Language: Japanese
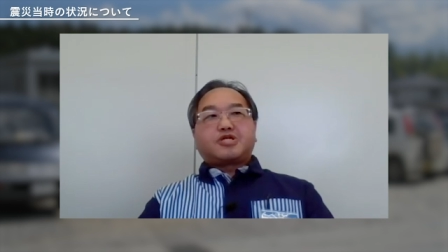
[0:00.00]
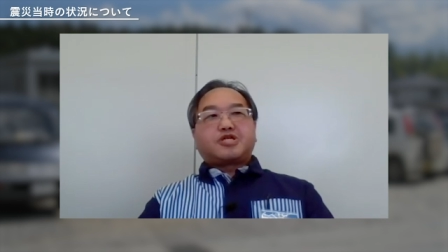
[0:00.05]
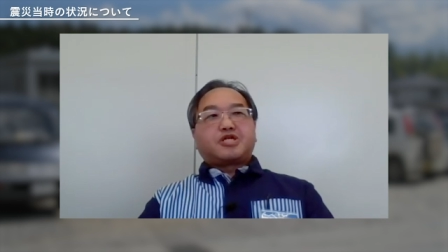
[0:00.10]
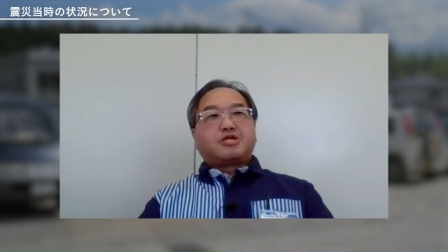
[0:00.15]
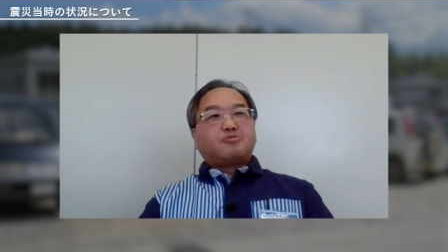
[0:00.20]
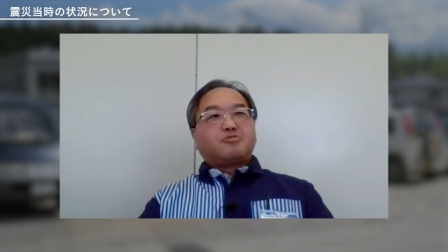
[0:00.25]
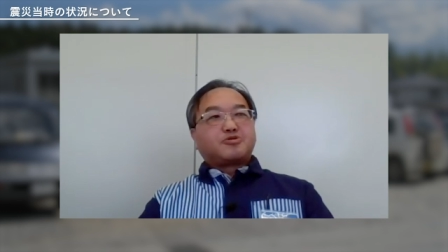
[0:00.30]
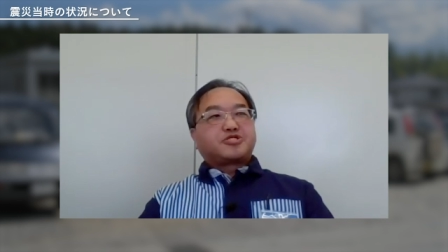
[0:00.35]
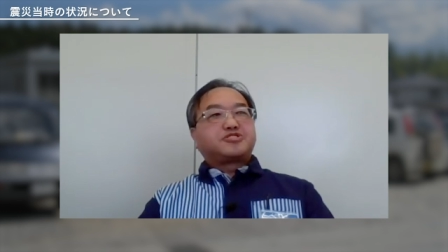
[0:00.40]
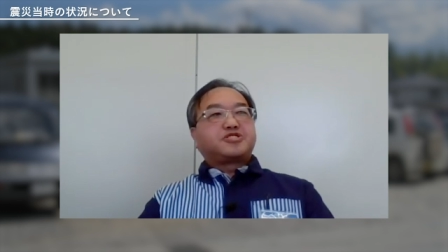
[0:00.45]

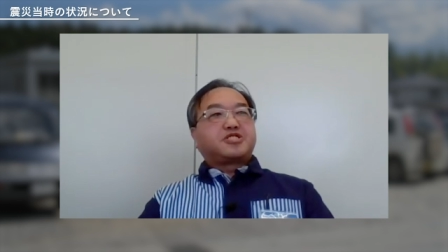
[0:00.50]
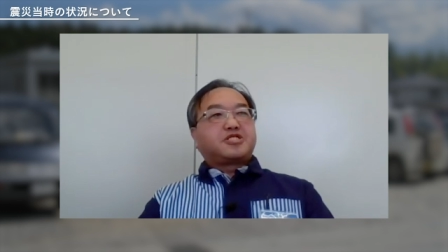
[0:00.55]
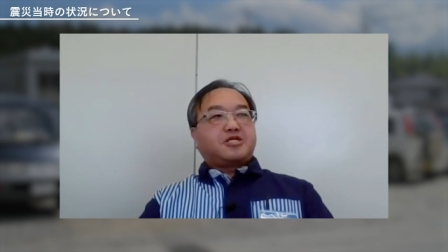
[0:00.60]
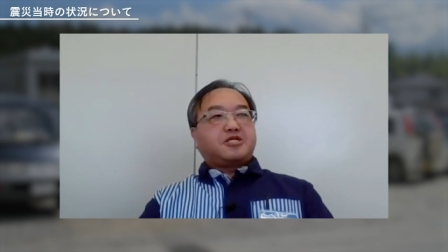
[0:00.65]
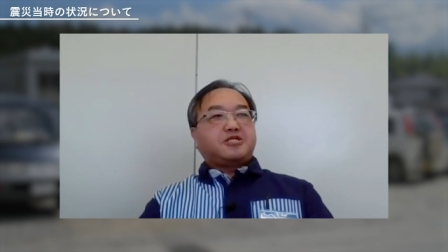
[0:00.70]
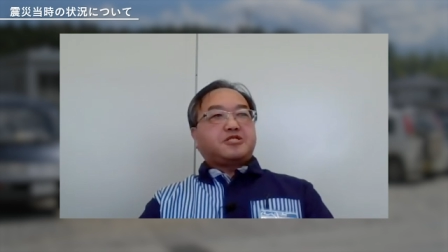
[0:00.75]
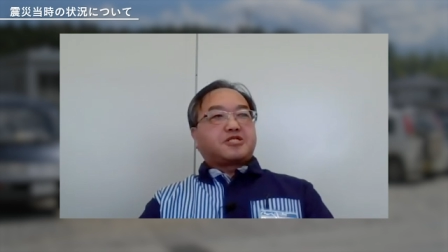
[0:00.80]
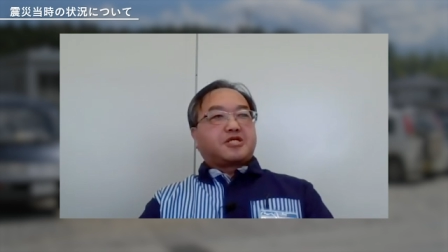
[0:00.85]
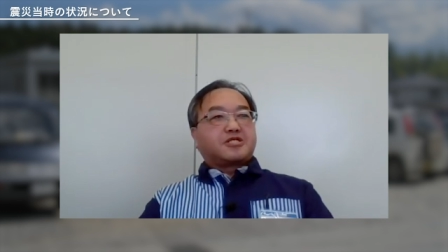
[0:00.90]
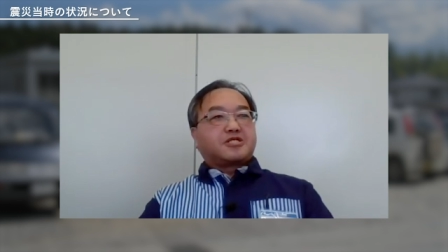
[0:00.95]
気持ち
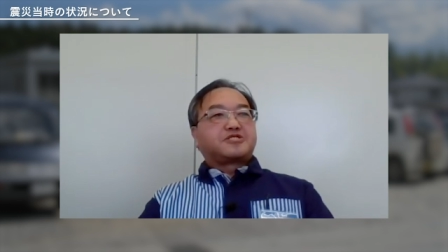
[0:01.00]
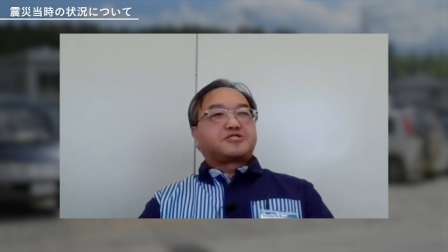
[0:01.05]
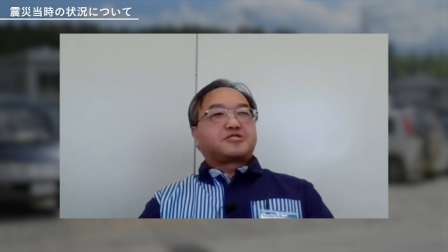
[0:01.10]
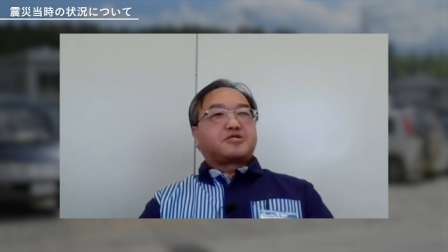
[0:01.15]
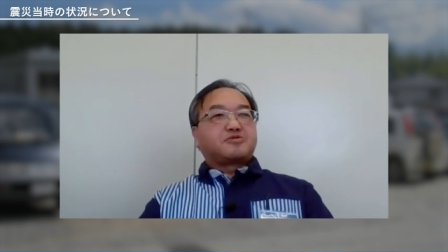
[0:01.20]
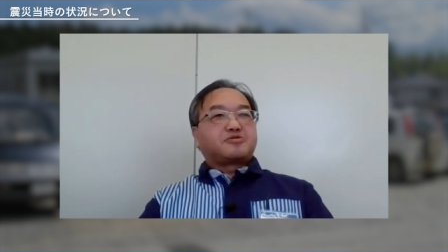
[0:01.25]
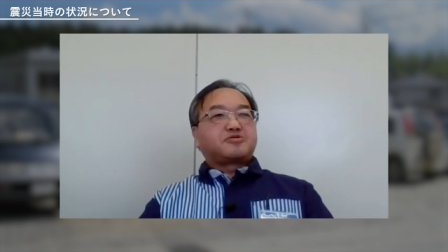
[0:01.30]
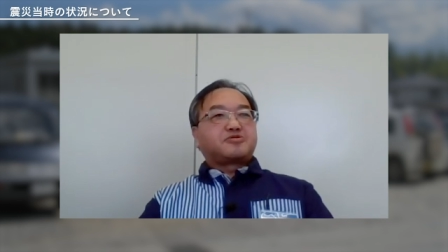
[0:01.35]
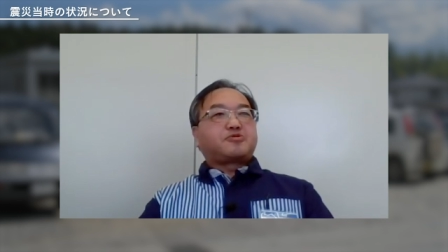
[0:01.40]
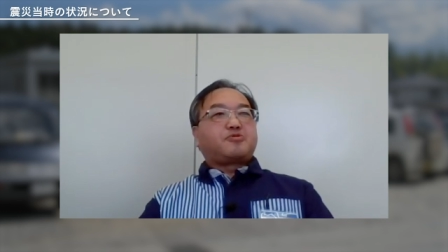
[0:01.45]
だったんです
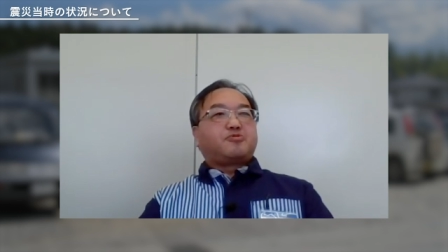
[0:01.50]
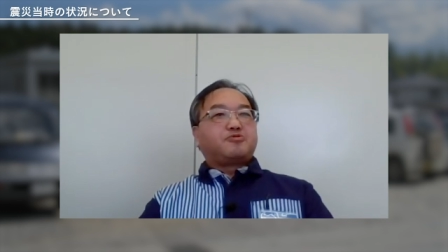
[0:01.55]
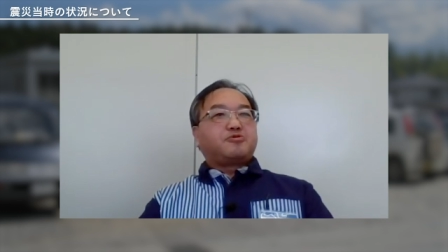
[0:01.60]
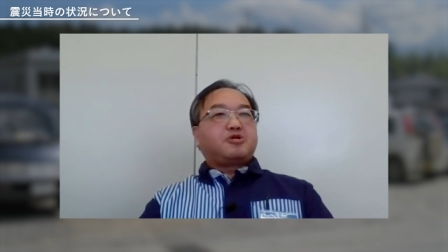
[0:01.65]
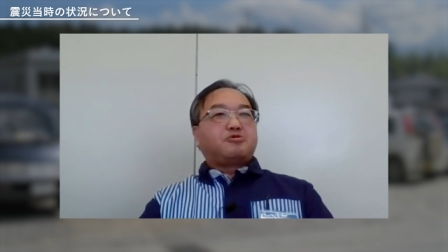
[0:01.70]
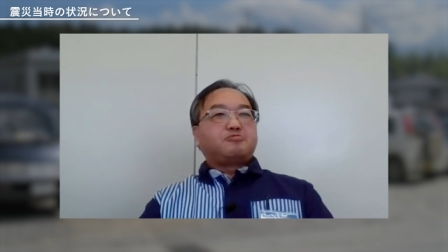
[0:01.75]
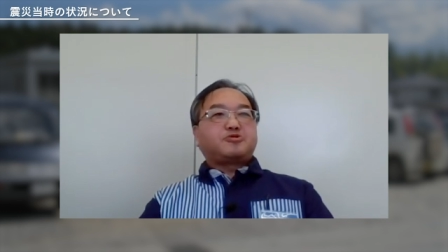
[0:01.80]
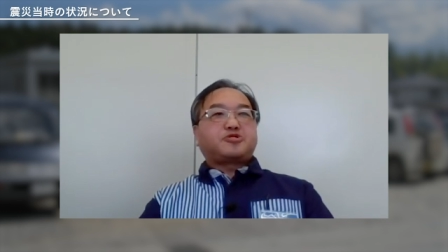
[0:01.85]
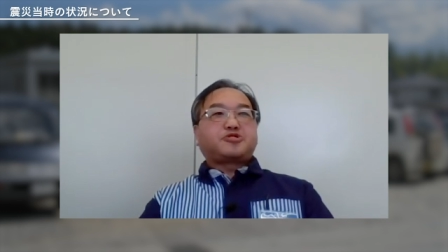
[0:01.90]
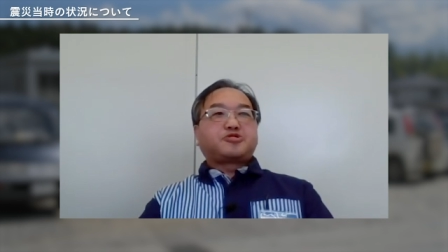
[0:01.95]
けどこ
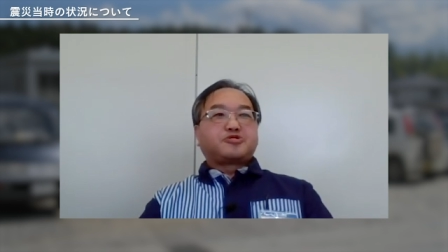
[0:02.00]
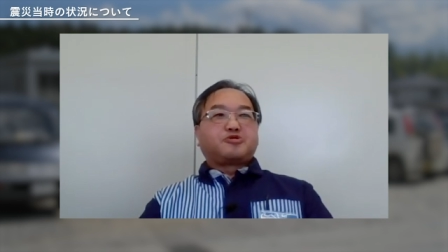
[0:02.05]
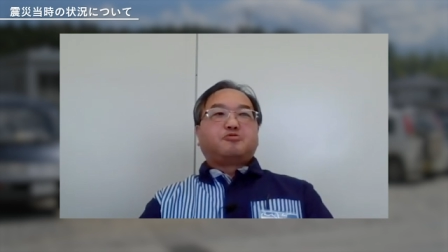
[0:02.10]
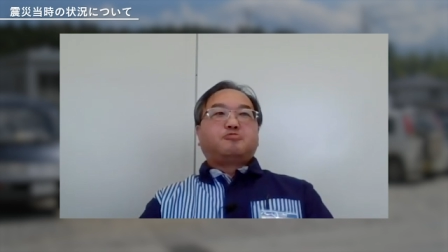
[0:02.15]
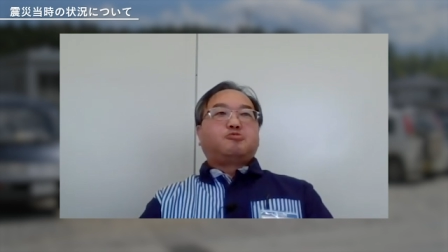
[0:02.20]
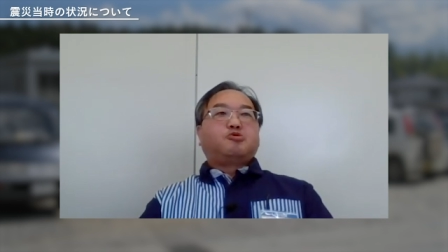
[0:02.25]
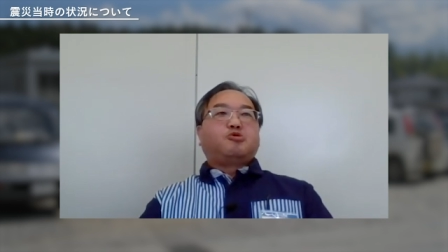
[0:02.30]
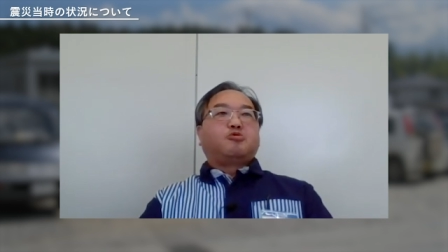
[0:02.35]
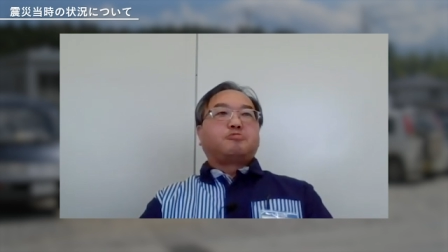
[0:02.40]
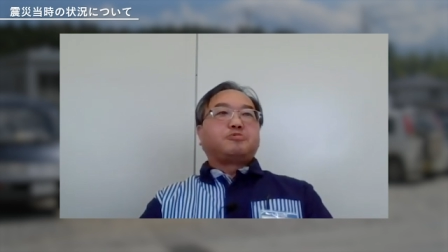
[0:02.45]
れはすぐ
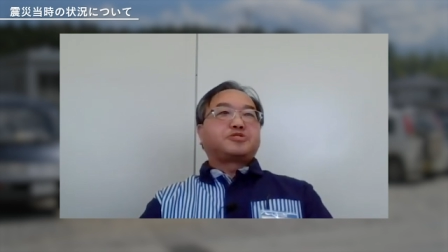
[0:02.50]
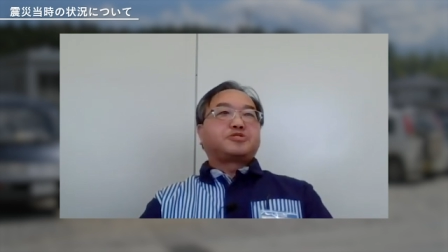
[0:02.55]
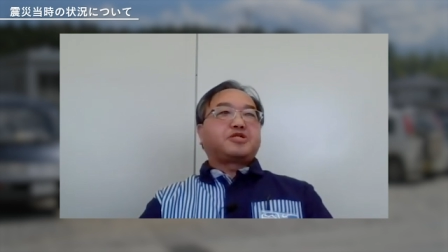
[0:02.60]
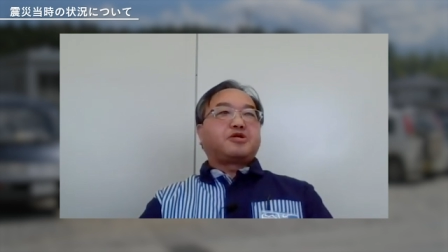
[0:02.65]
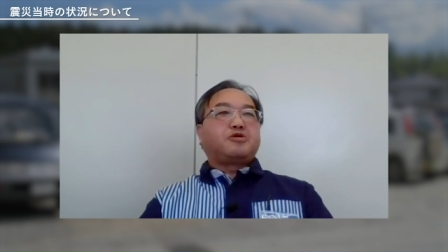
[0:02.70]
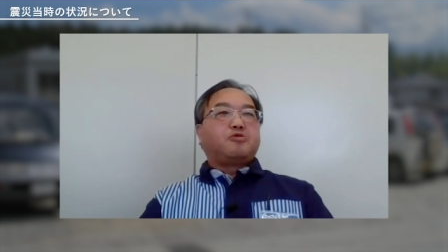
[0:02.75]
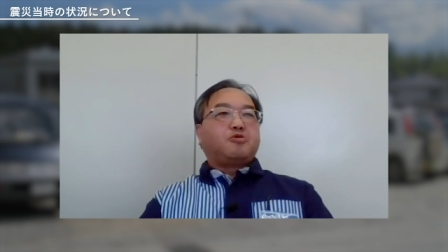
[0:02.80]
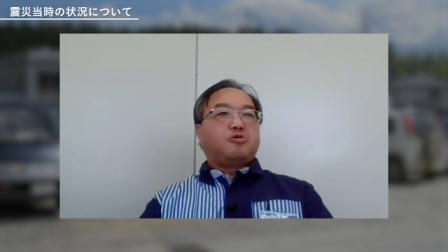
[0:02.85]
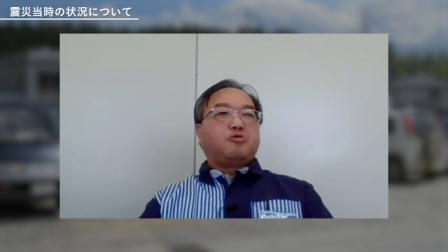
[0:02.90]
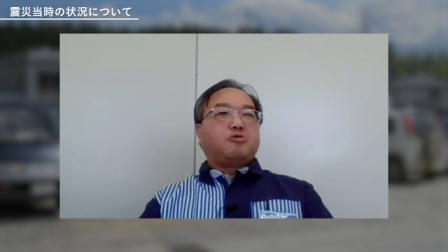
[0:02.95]
もうお
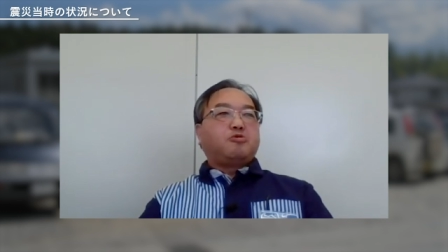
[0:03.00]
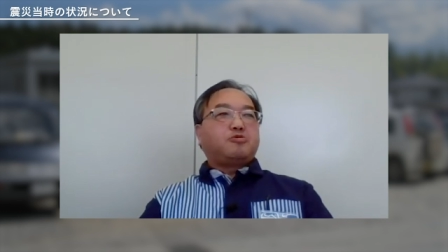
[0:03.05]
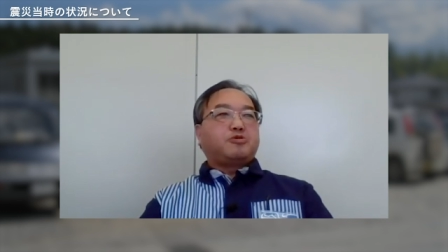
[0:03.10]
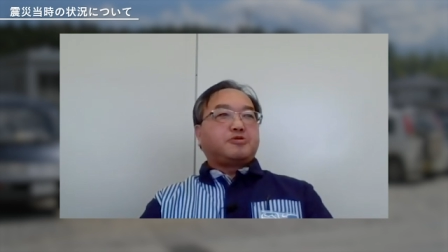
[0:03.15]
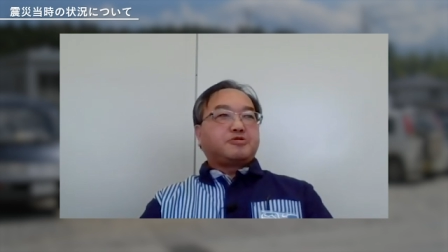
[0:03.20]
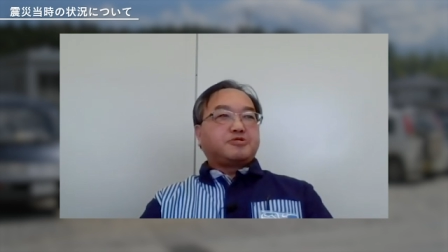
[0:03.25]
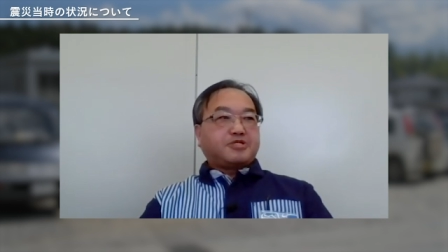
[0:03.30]
店を、